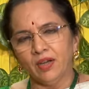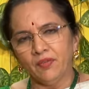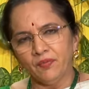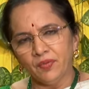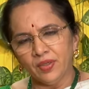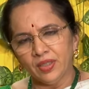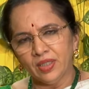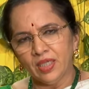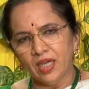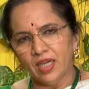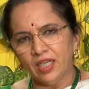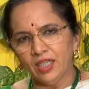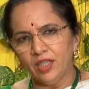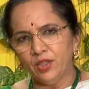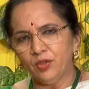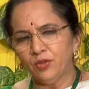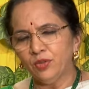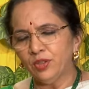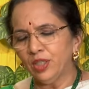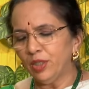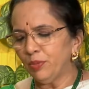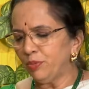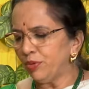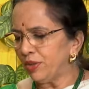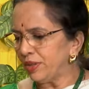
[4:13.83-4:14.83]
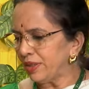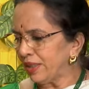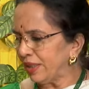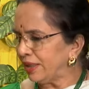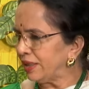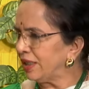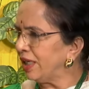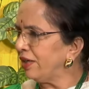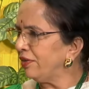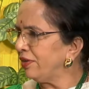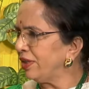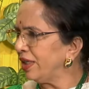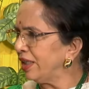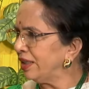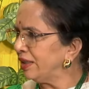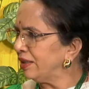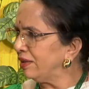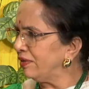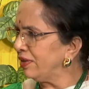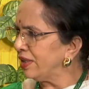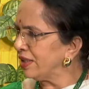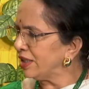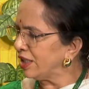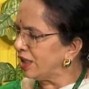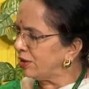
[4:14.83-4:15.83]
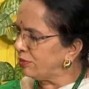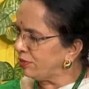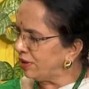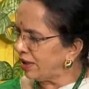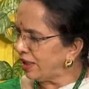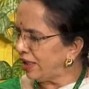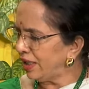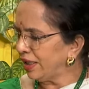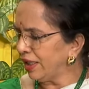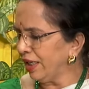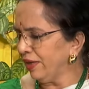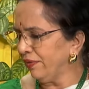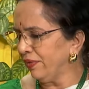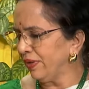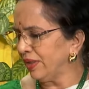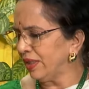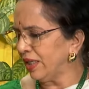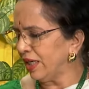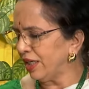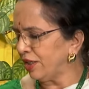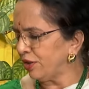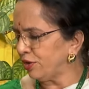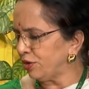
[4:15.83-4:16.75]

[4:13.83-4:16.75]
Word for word: విదారి కూడా ఇప్పుడు సత్యావరి ఎంత వేసామో అలాగే విదారి